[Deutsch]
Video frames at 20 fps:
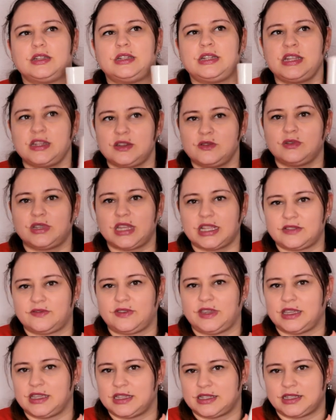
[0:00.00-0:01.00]
Nicht nur
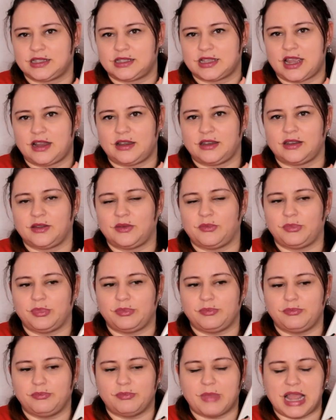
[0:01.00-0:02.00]
deswegen ist es ein
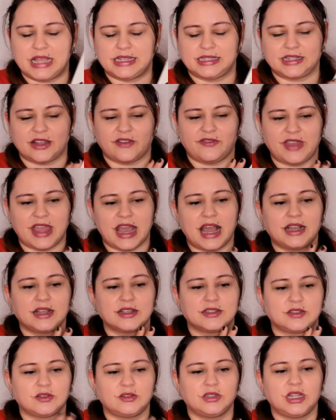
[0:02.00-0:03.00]
Meisterwerk,
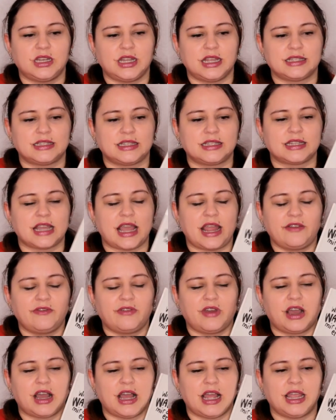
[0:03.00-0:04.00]
sondern es ist
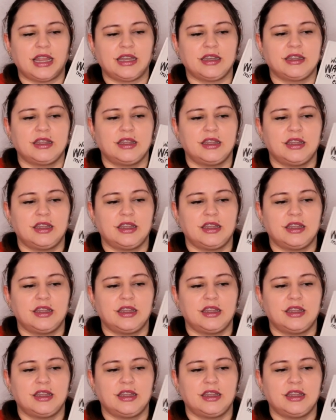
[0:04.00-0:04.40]
einfach ein,